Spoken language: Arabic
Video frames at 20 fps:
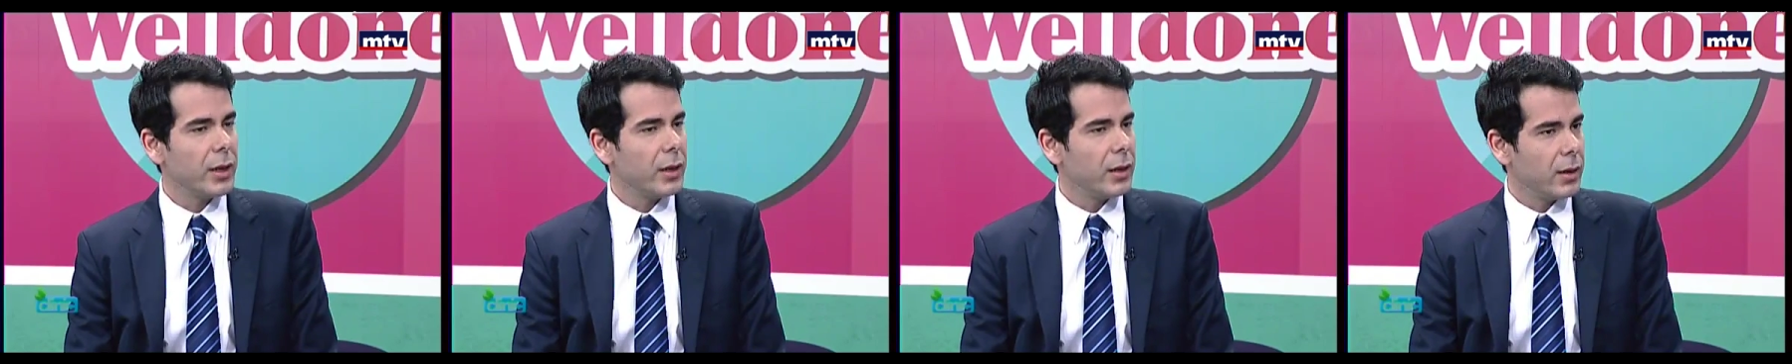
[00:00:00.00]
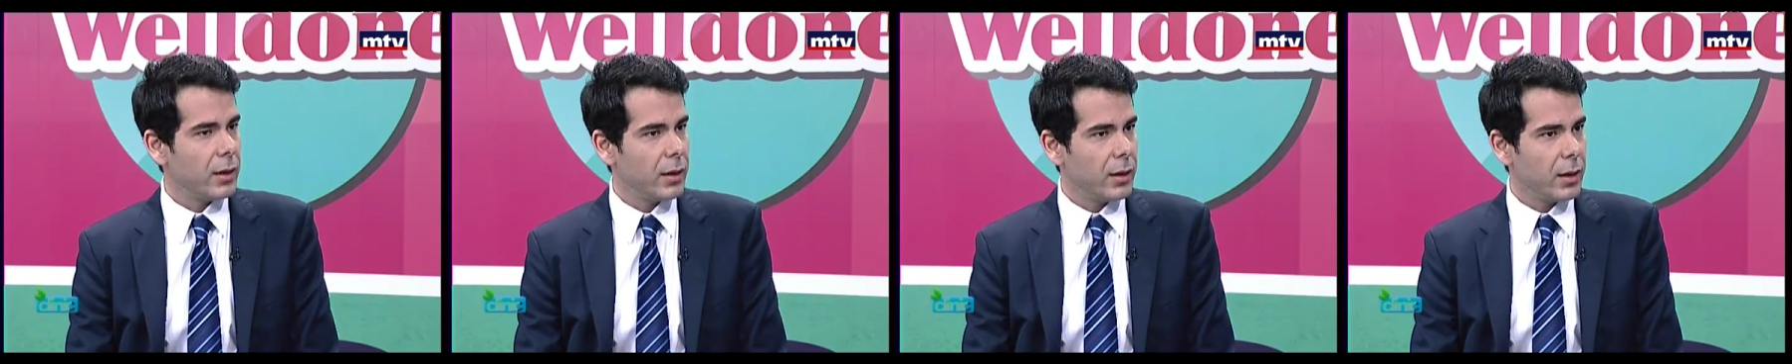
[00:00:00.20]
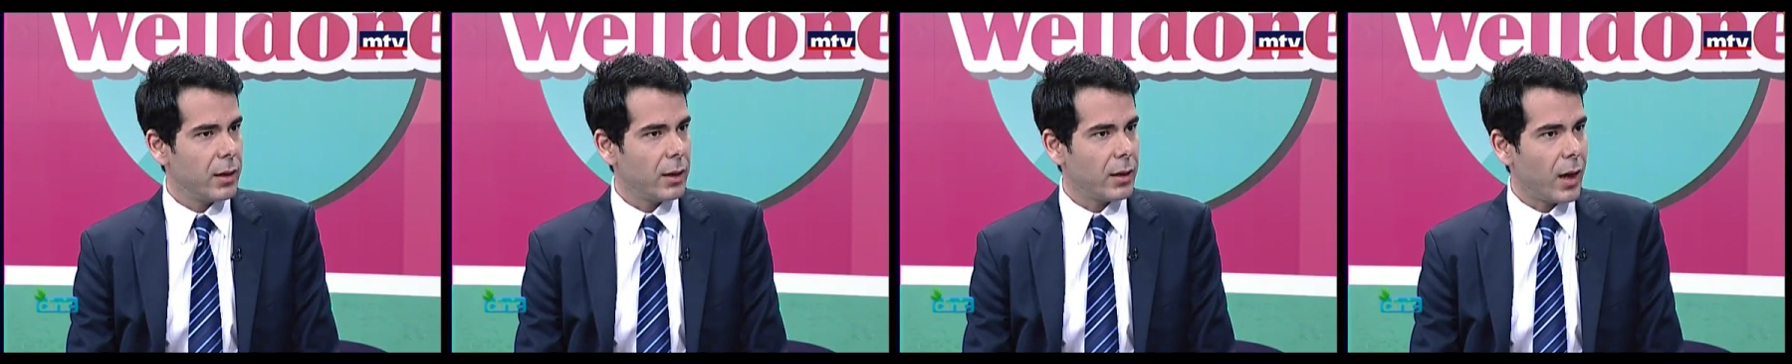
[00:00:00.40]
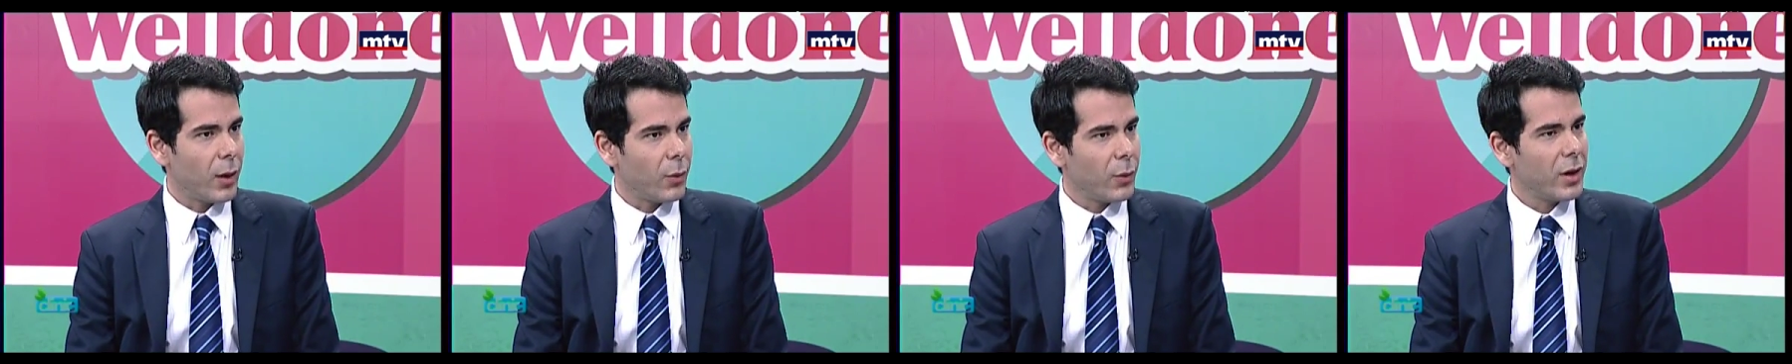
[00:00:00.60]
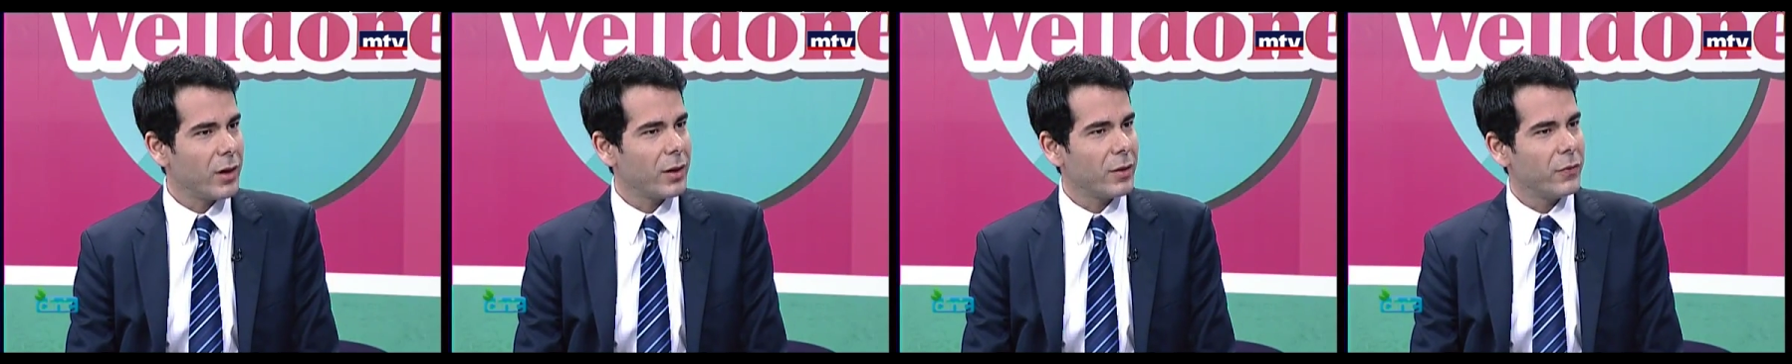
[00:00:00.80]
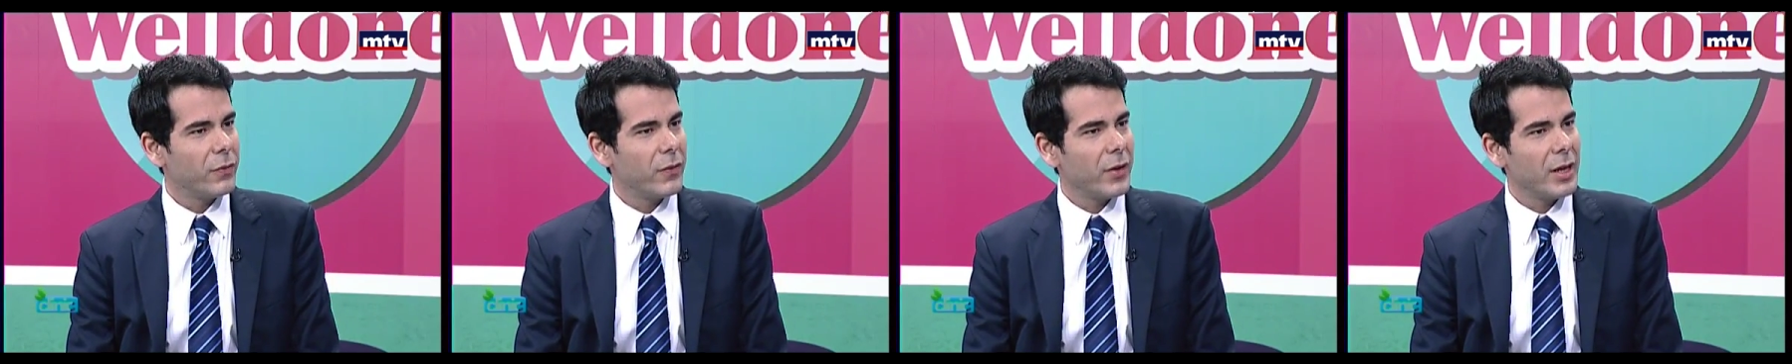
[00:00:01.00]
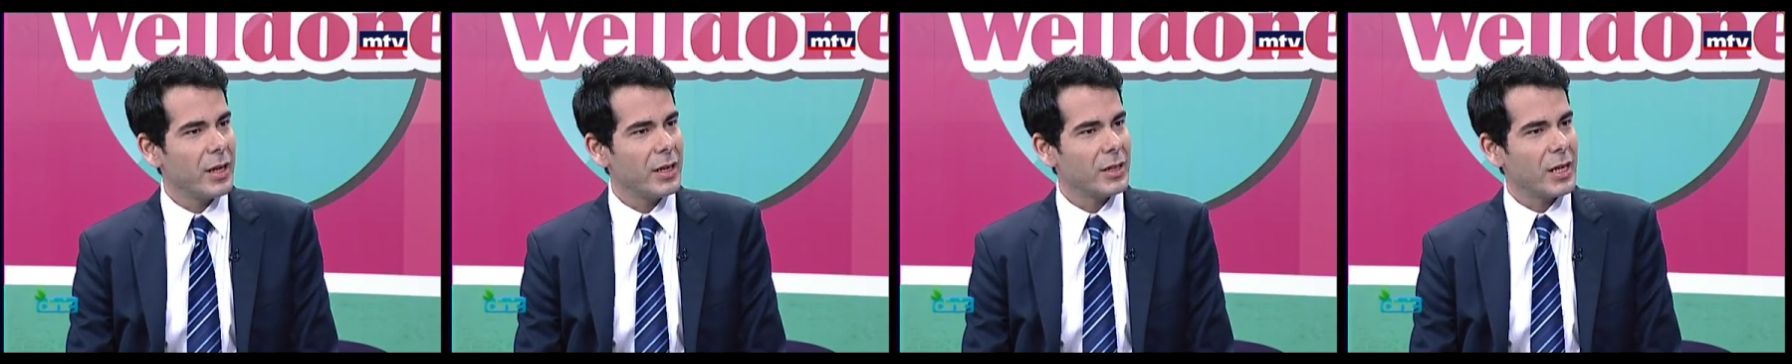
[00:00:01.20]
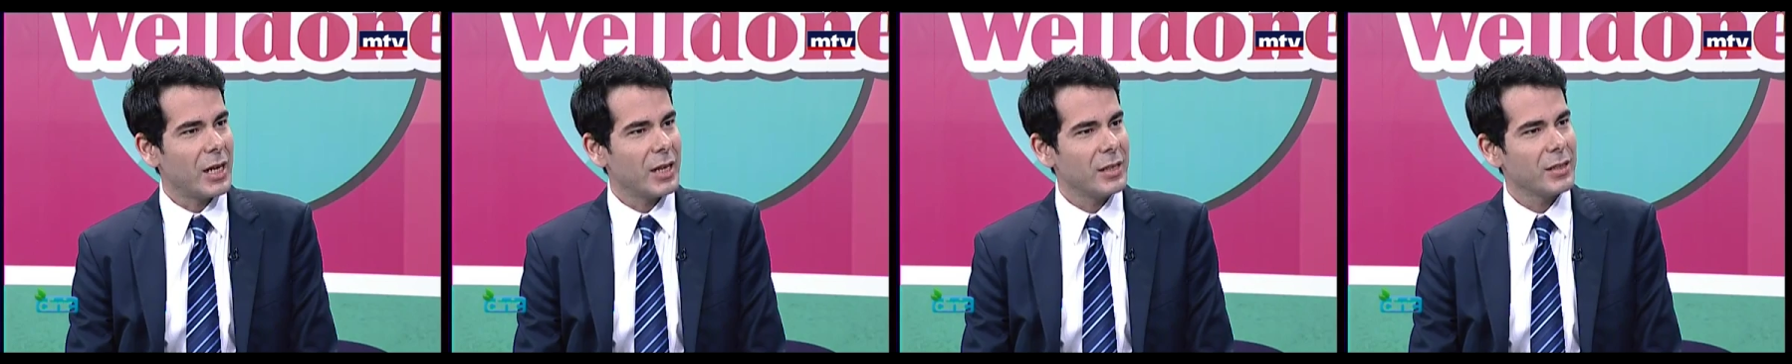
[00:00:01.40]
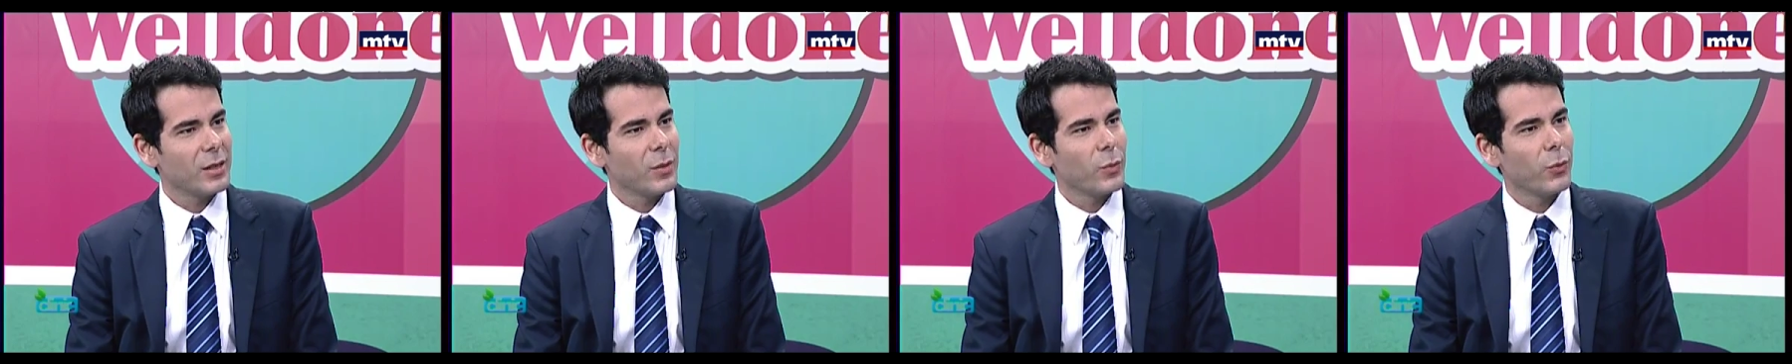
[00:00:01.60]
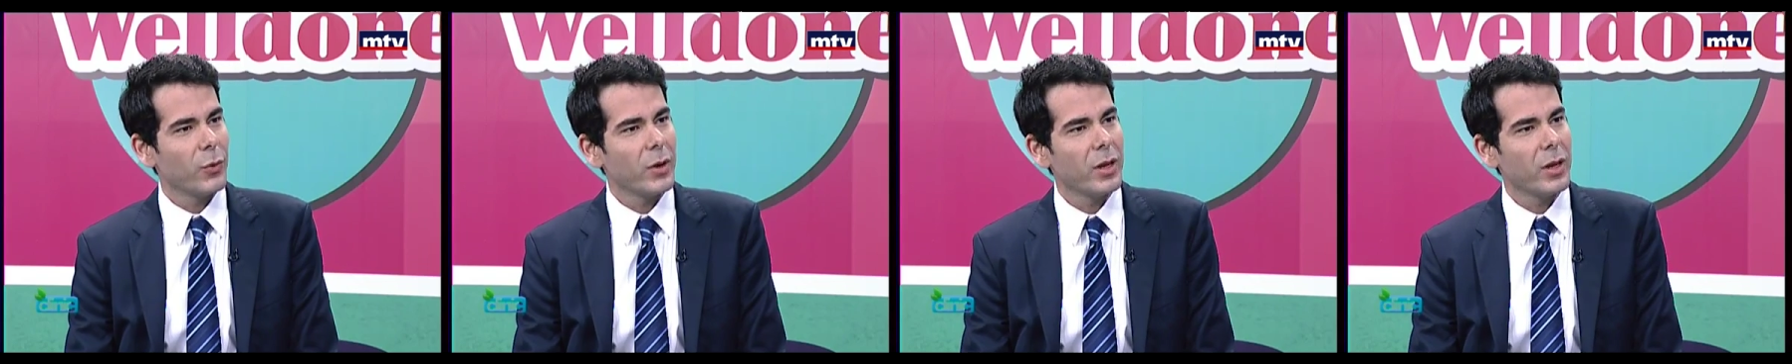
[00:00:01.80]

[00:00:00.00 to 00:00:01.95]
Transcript: العوارض الفالج حسب